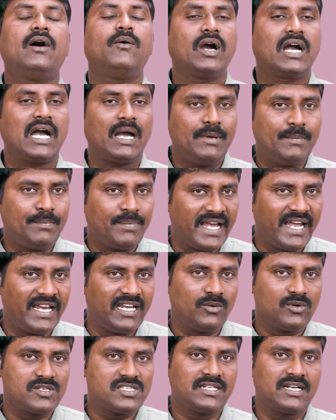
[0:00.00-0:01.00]
ఒక
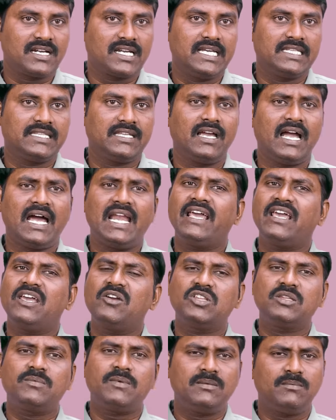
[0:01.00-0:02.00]
అభిప్రాయానికి వచ్చినట్లయితే అలాగే
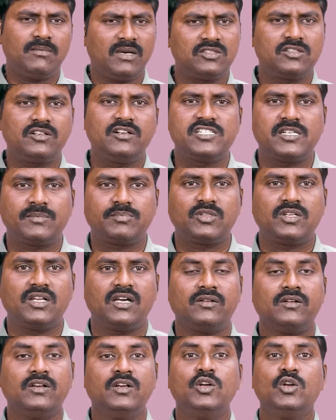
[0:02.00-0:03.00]
కొంతమంది మంత్రులు
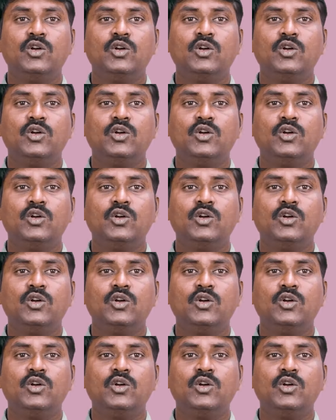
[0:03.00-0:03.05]
చెప్తున్నారు